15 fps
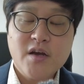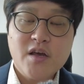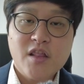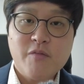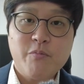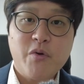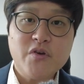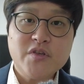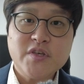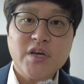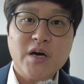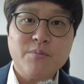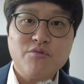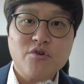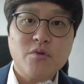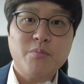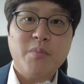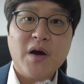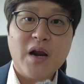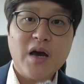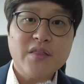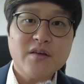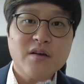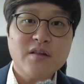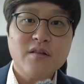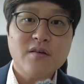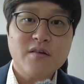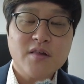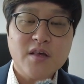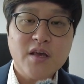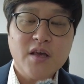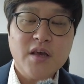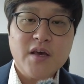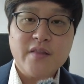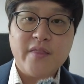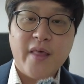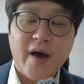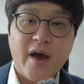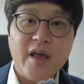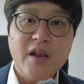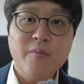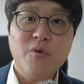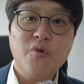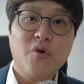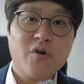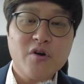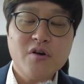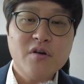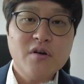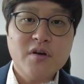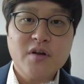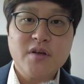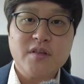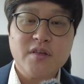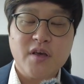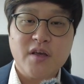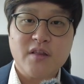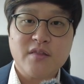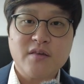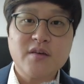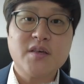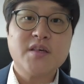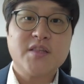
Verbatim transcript: 스펀지가 물을 빨아들이듯이 내가 일본어를 이제 듣기